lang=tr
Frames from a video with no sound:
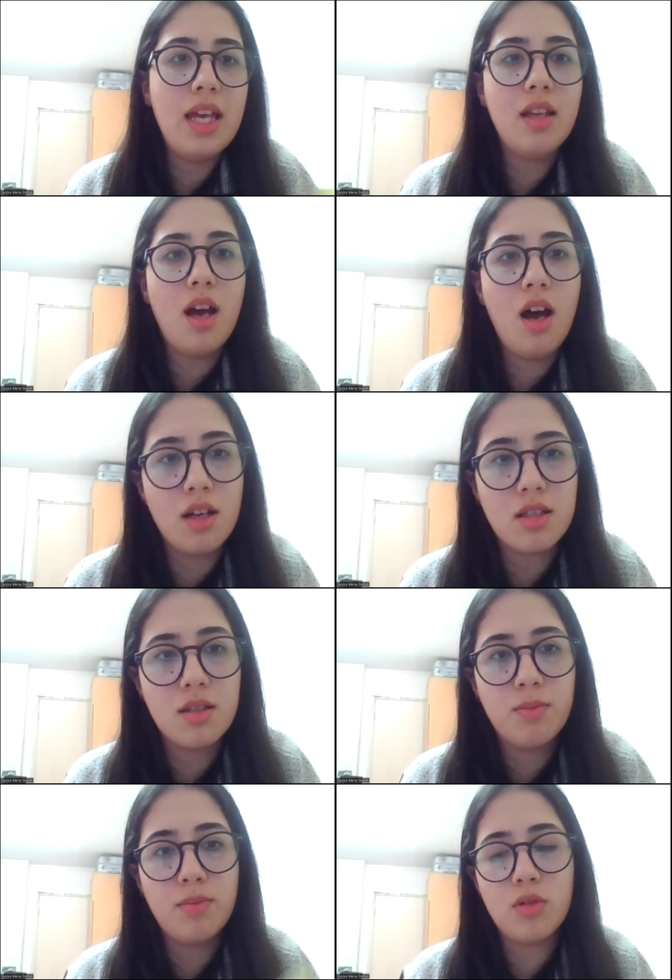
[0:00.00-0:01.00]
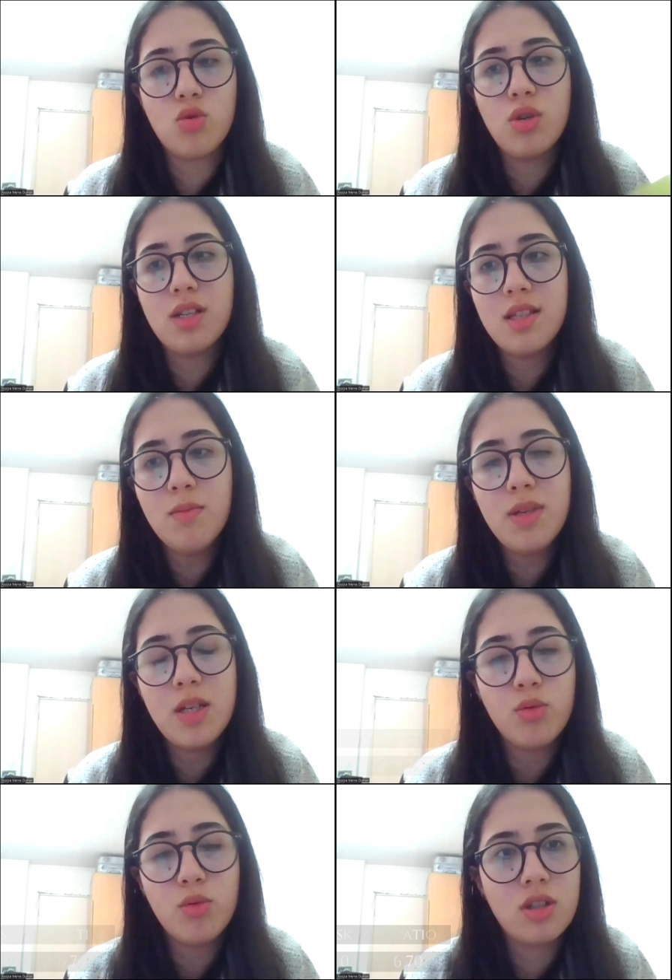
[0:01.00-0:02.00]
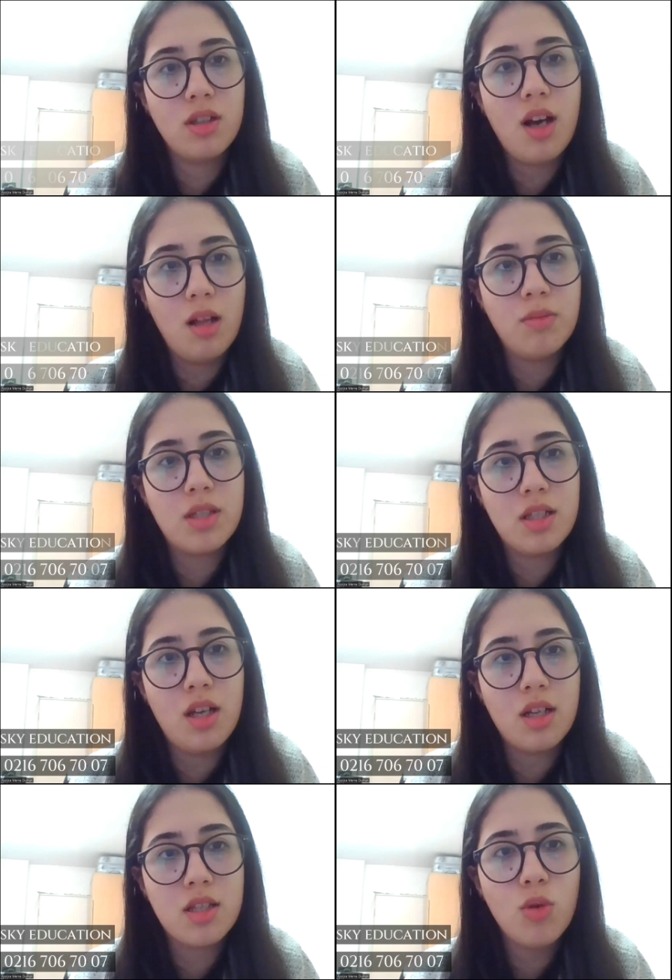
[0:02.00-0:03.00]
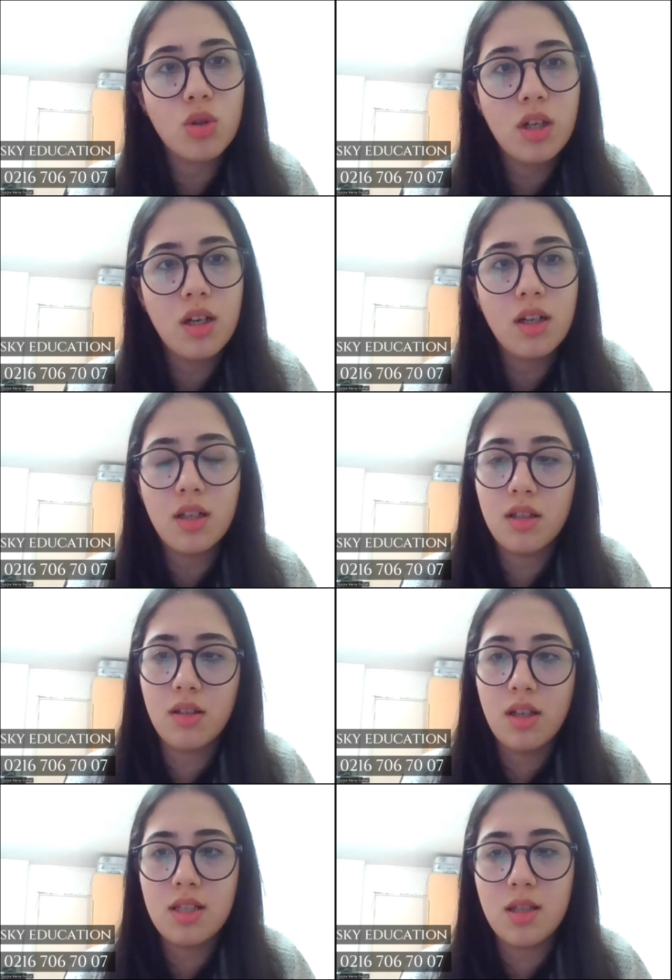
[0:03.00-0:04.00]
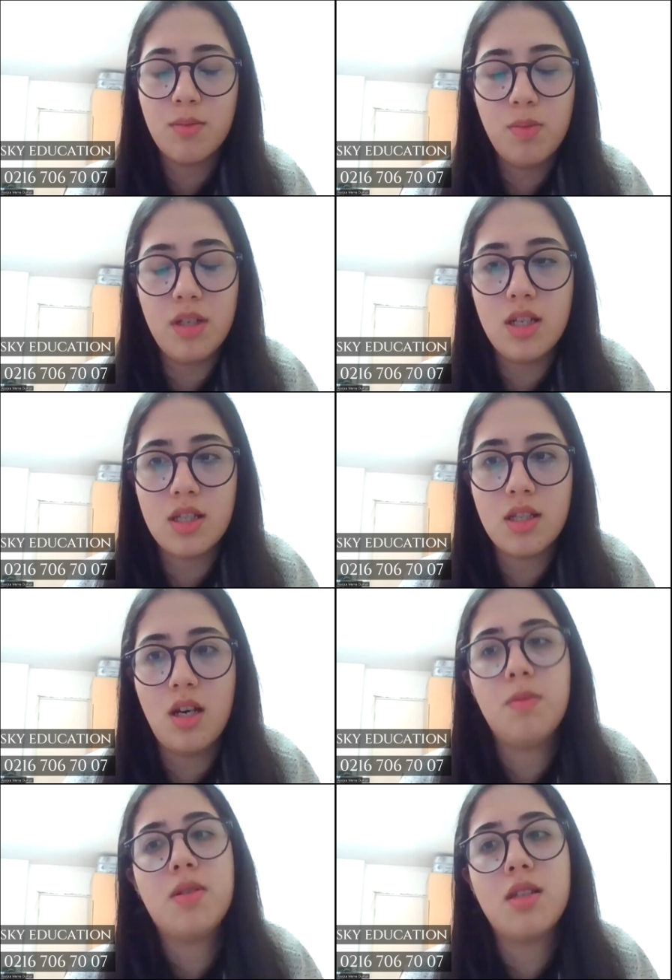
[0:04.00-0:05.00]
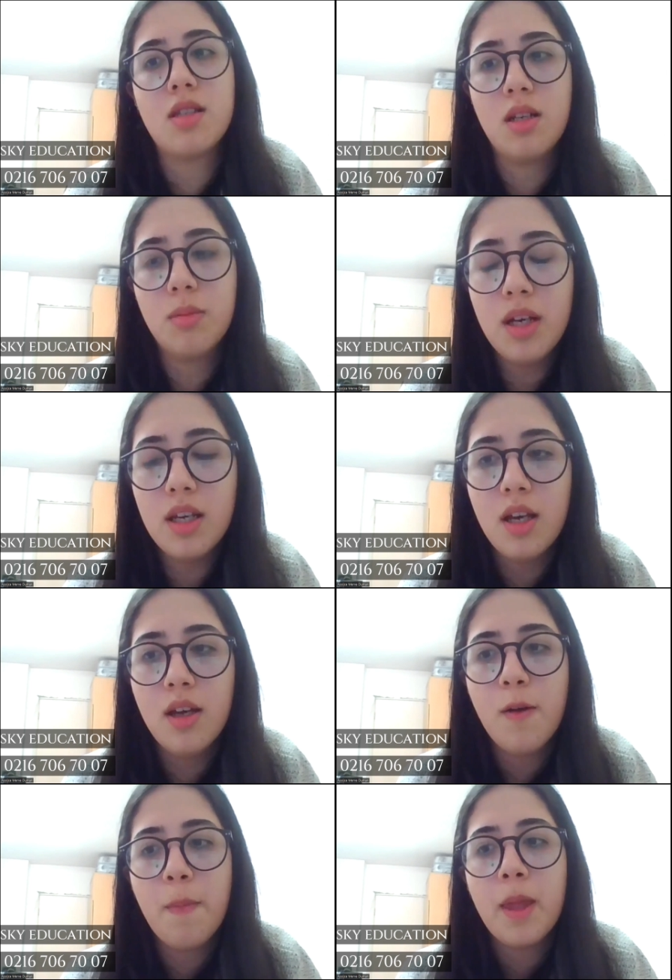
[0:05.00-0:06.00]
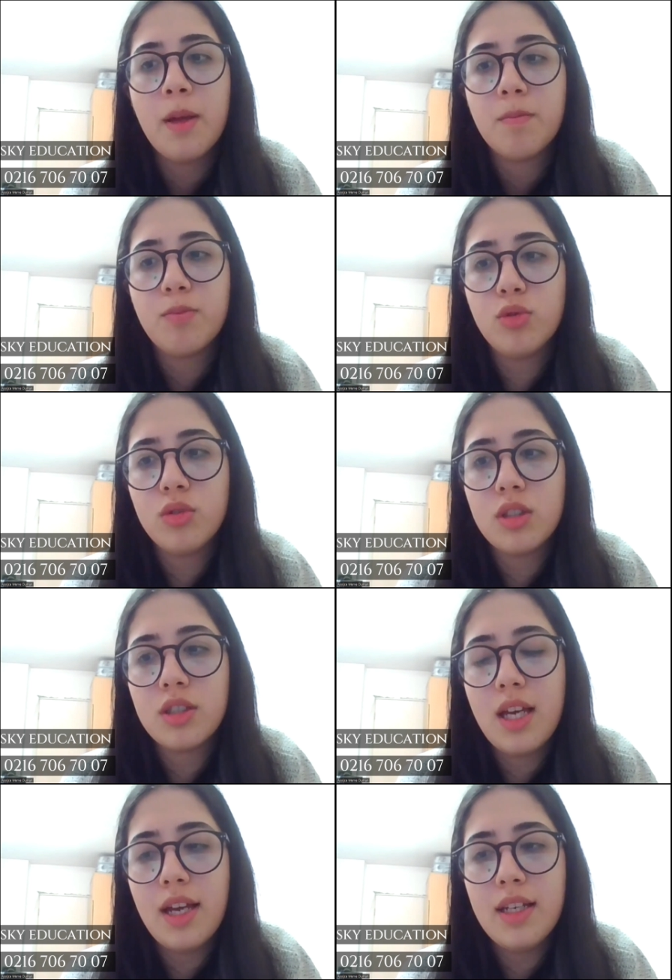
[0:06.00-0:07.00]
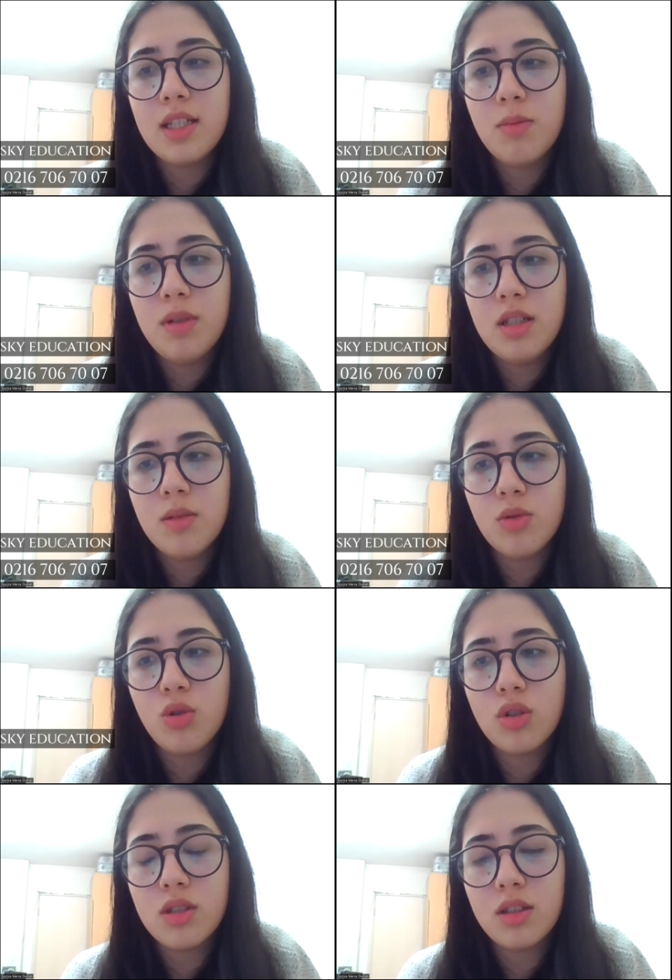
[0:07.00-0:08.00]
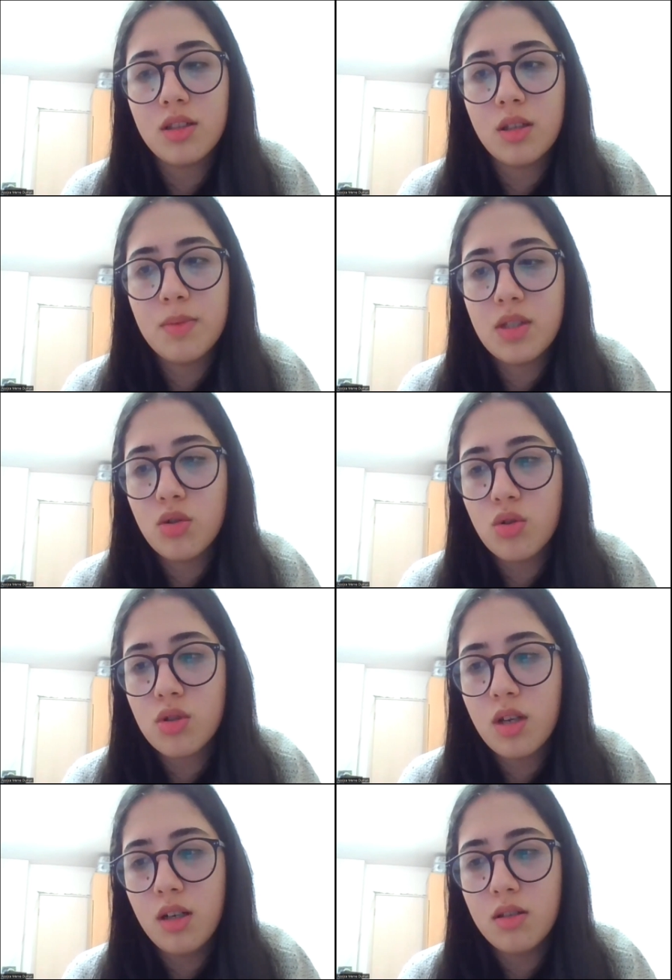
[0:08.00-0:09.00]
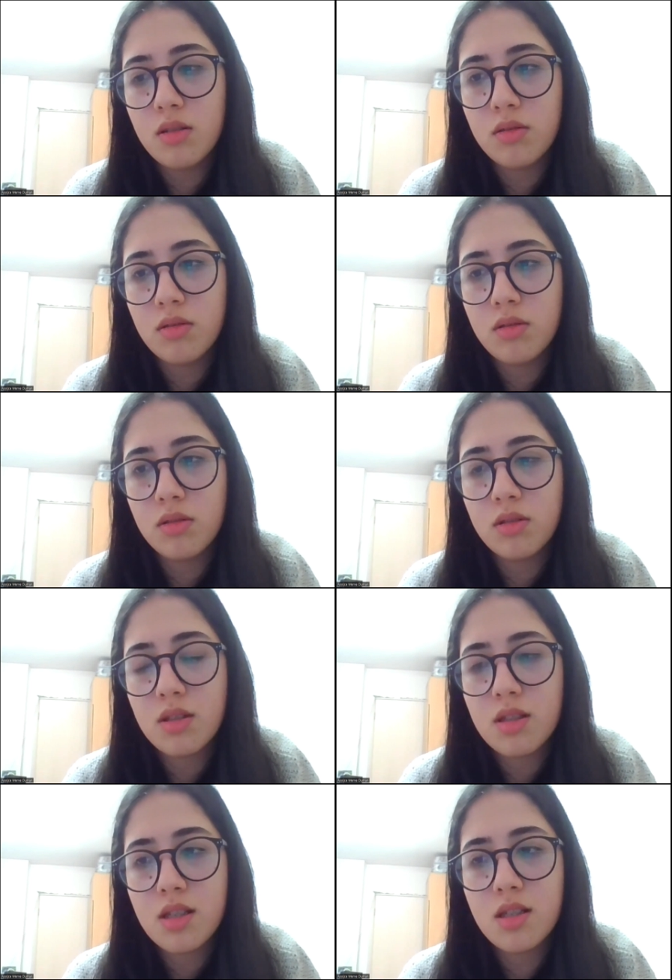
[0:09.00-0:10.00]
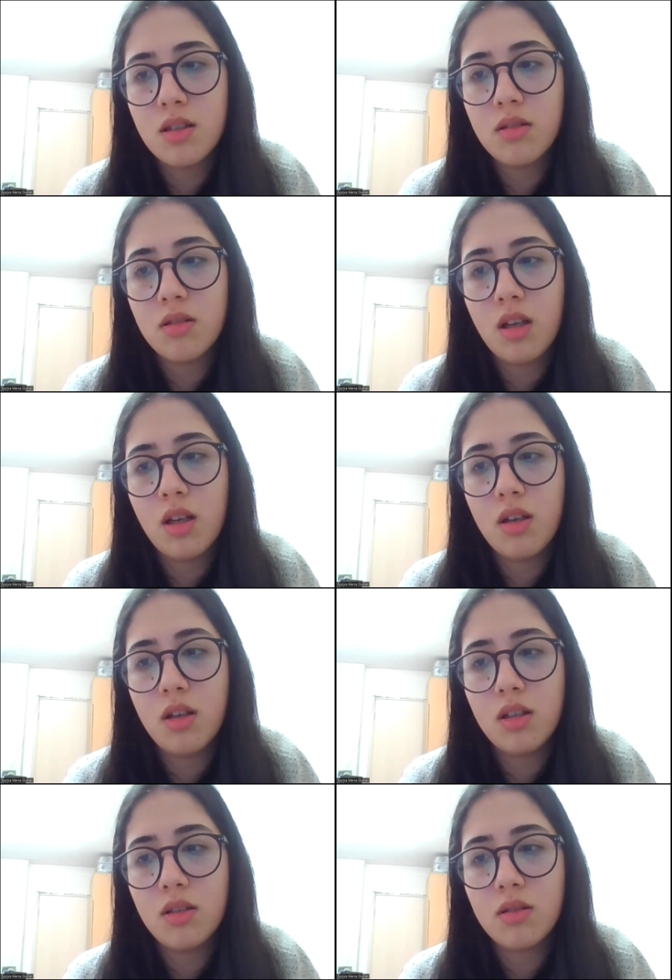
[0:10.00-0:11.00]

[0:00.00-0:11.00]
en az süresinin bir buçuk yıl kalması lazım. Orada eksik bir bilgiye sahipsiniz Ali Bey. Bunun dışında eğer 2024 yılında bitiyorsa sizin e,